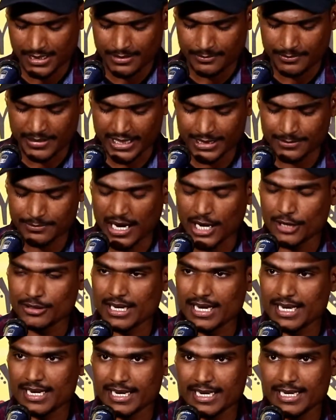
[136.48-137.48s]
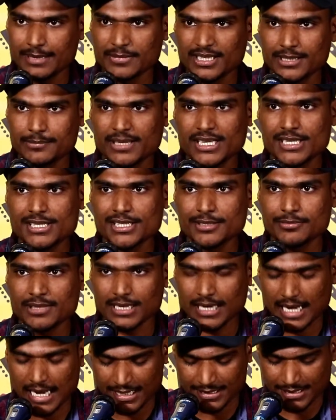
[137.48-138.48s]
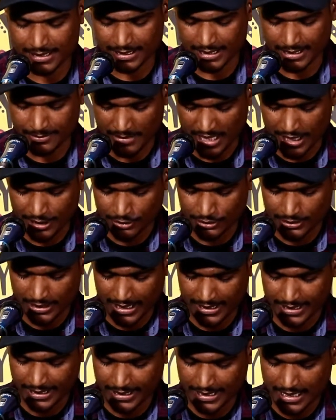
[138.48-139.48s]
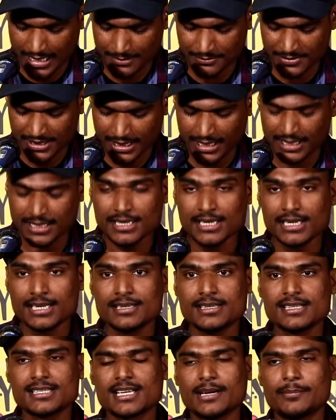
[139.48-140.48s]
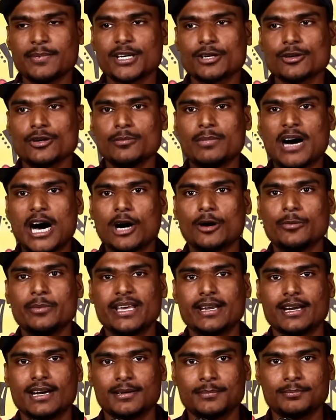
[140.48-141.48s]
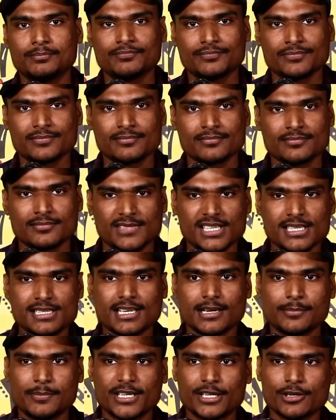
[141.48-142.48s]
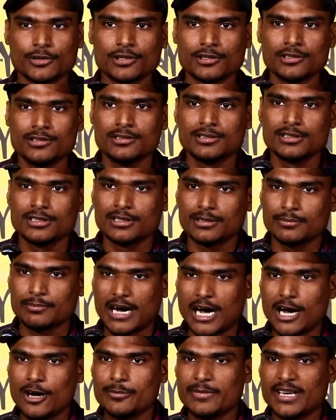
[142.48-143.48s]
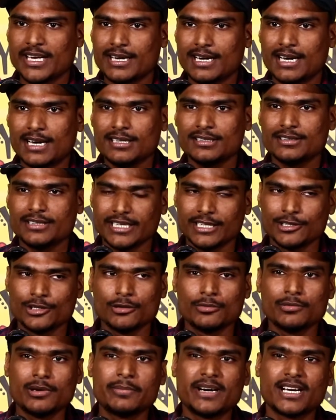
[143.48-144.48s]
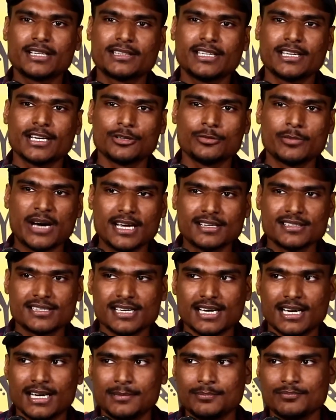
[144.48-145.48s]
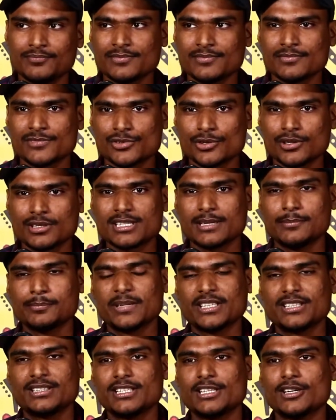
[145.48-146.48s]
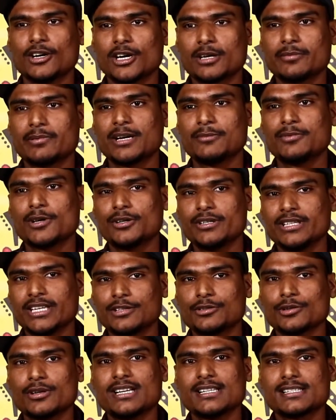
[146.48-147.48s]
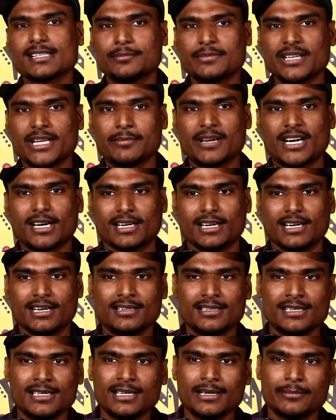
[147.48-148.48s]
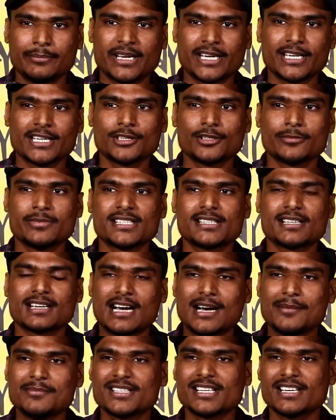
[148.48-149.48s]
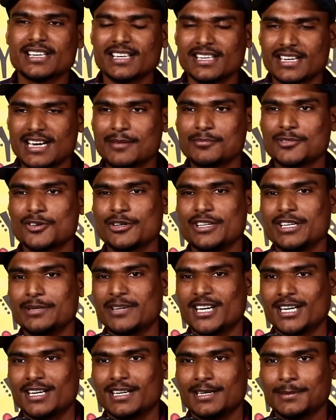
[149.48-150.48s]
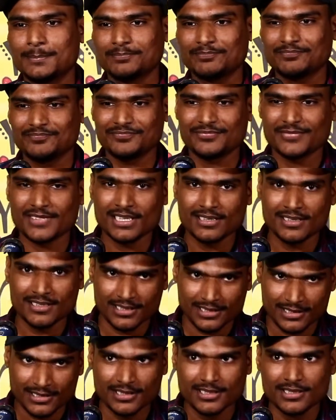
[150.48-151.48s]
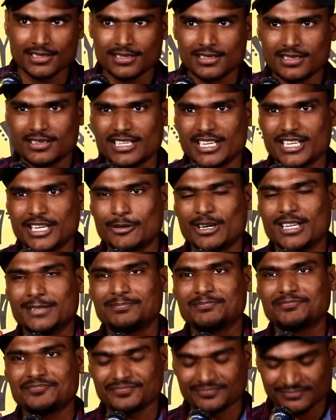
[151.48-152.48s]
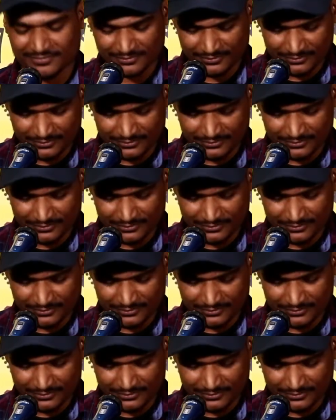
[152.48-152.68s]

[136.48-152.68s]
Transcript: भेदभाव ना रहे मन में जीवन आ सके मानवता के काम सा निष्कपट हो भाव मेरा निष्कपट हो भाव मेरा दे दो वह भक्ति हनुमान सा सुख संपत्ति और वैभव ये तो है सबने मांगा मैंने तो बस राम से है राम को ही मांगा धन्यवाद